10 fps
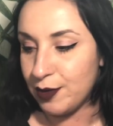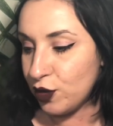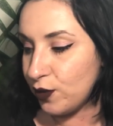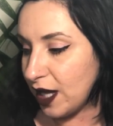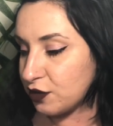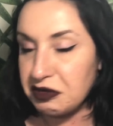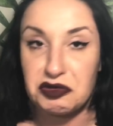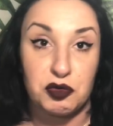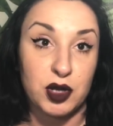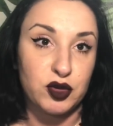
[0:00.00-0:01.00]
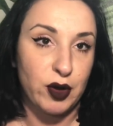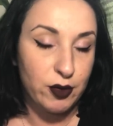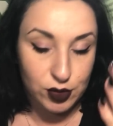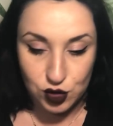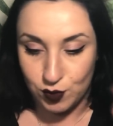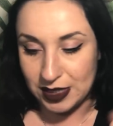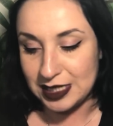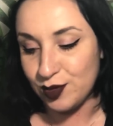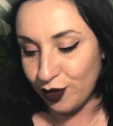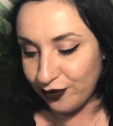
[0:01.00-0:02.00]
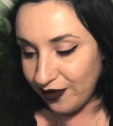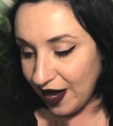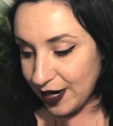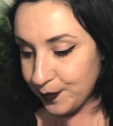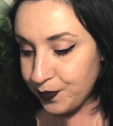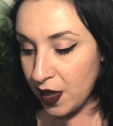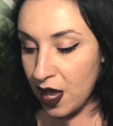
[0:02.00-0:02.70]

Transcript: prendo un altro, tanto 4 euro, insomma, si può fare.